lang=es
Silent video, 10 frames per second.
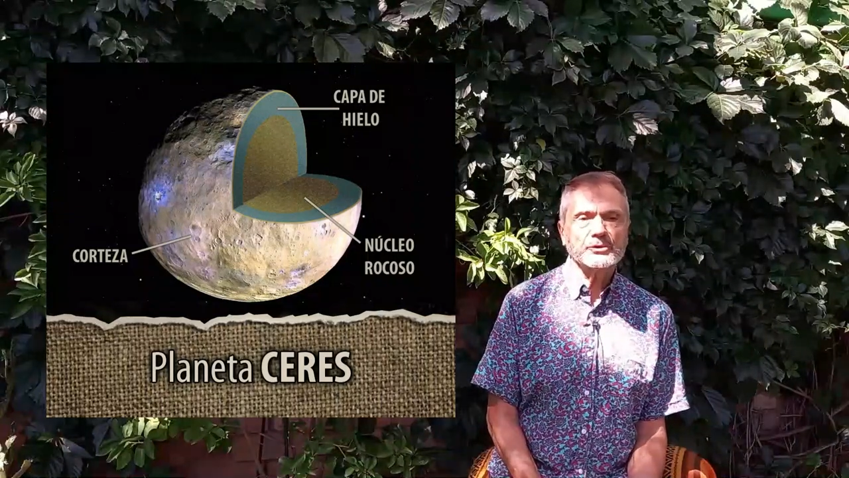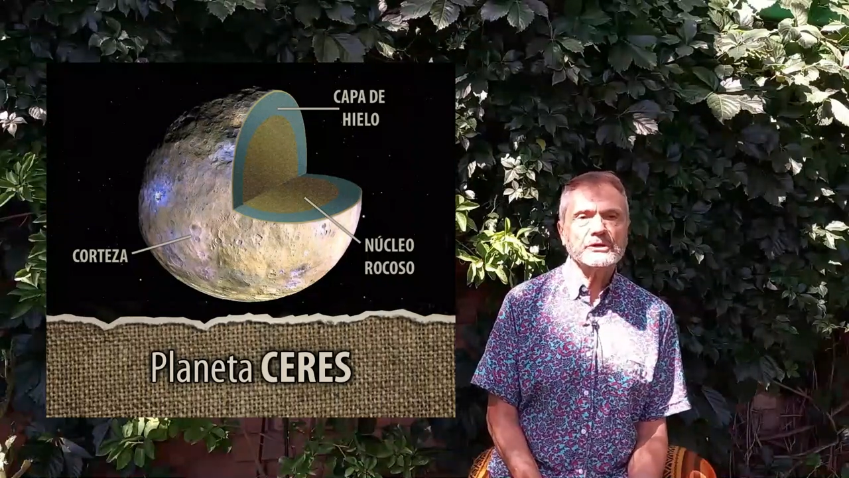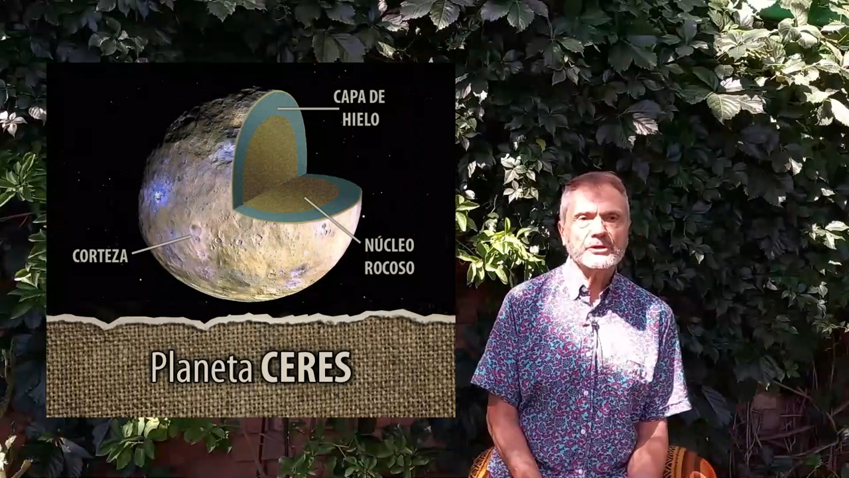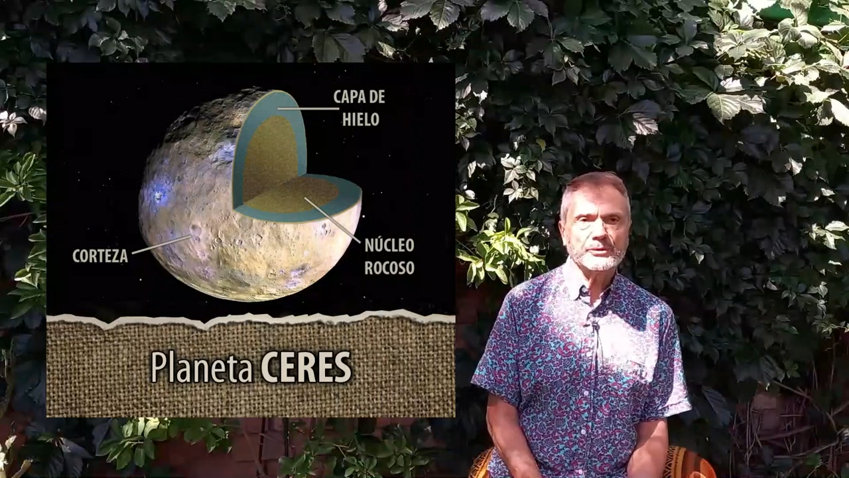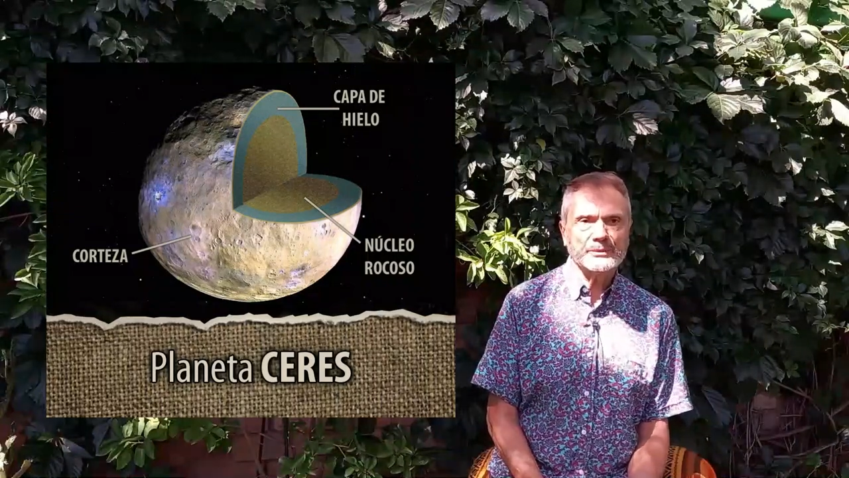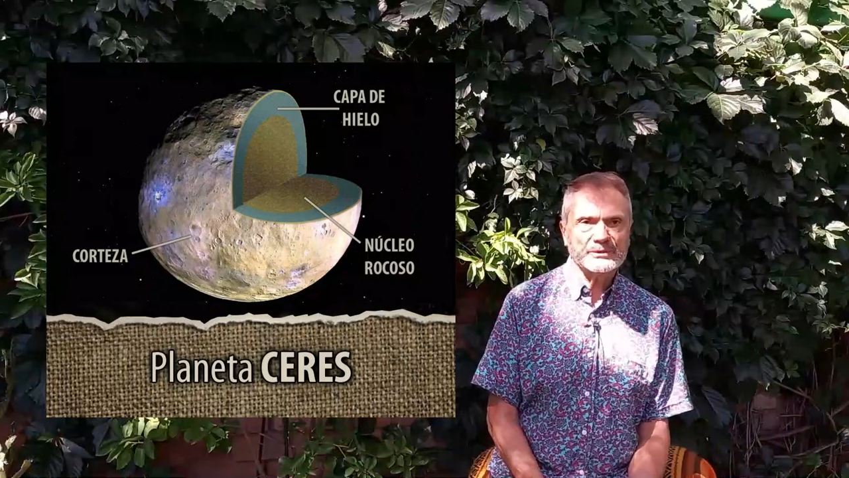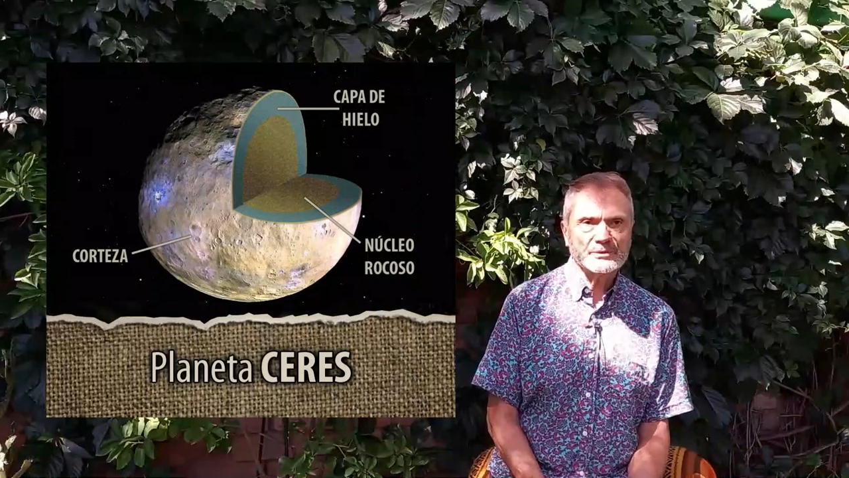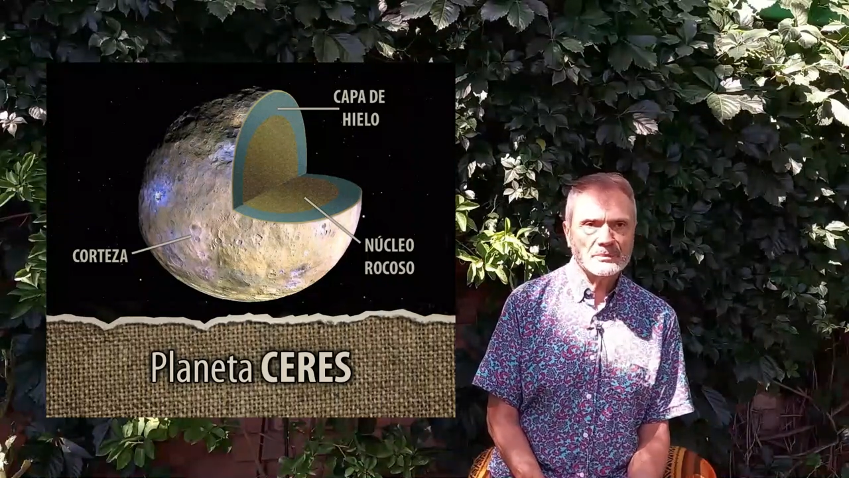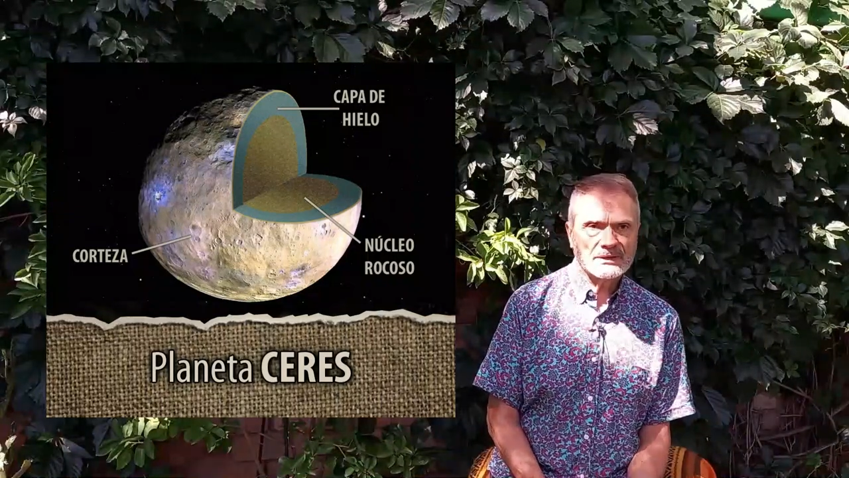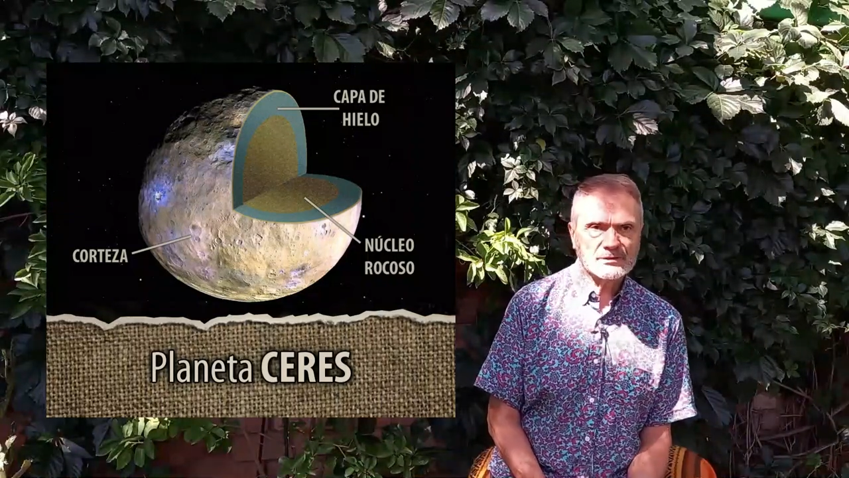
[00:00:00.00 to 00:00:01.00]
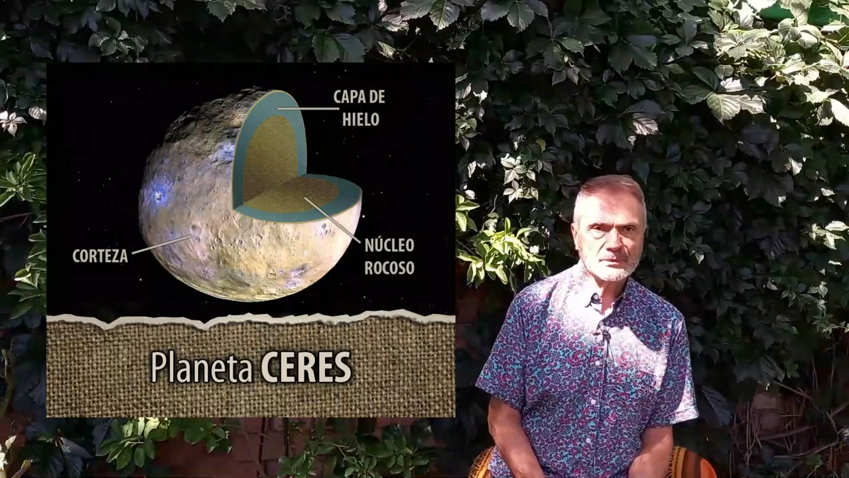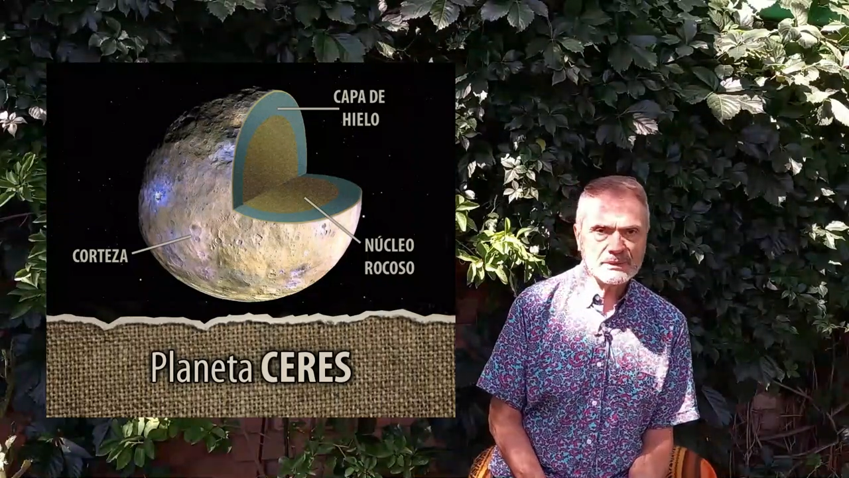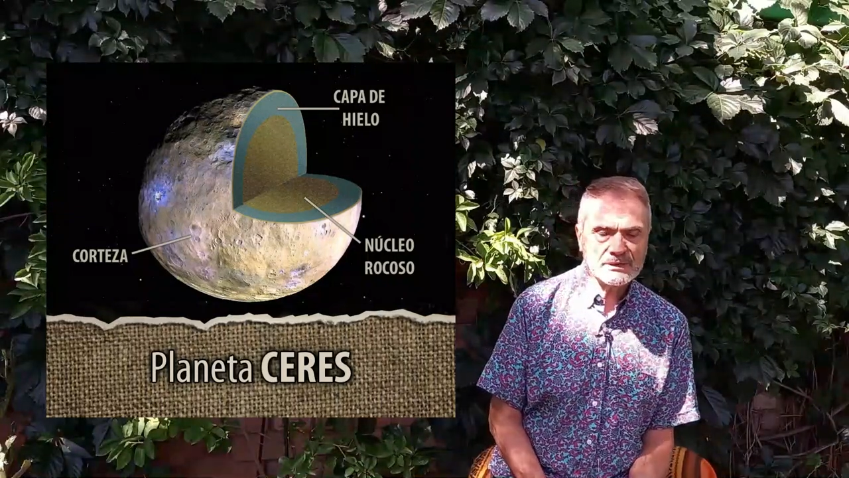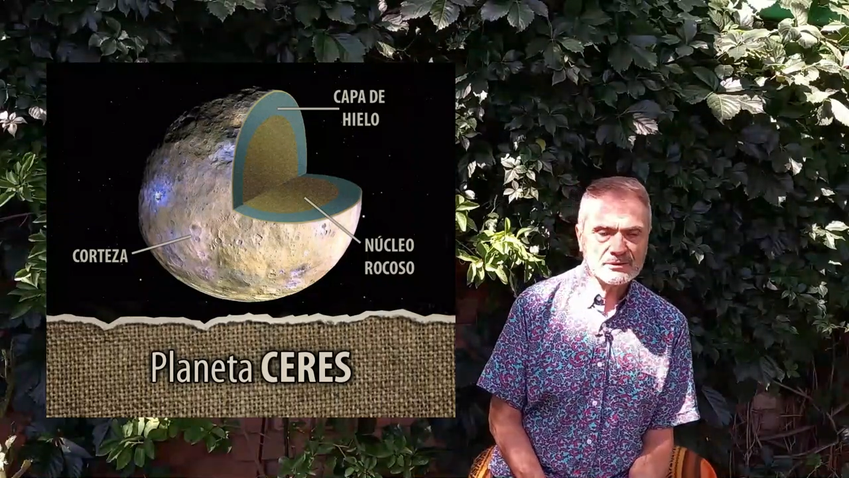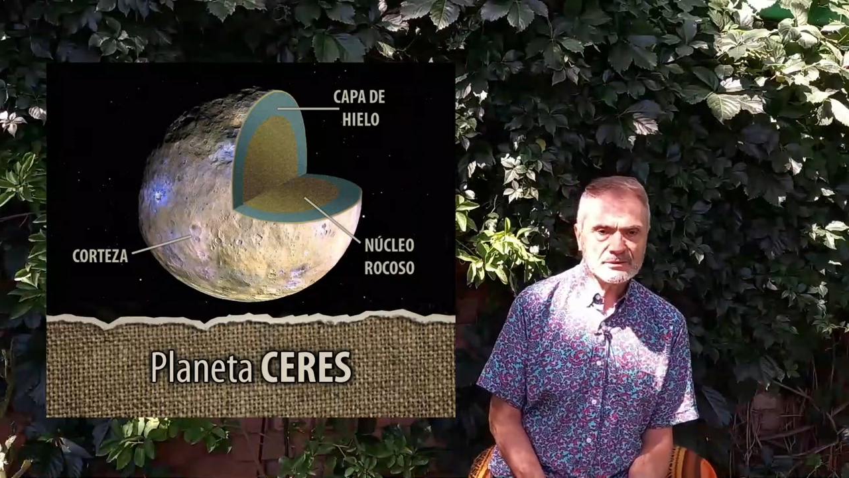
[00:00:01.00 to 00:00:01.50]
kilómetros más o
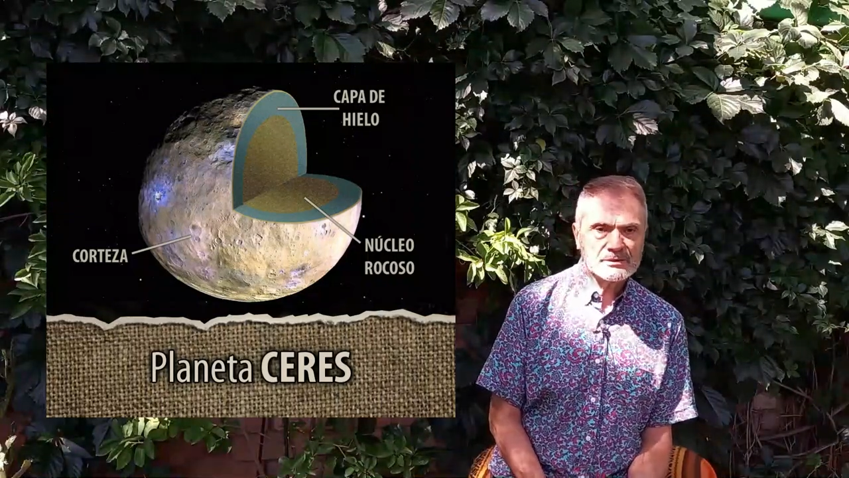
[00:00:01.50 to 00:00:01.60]
menos.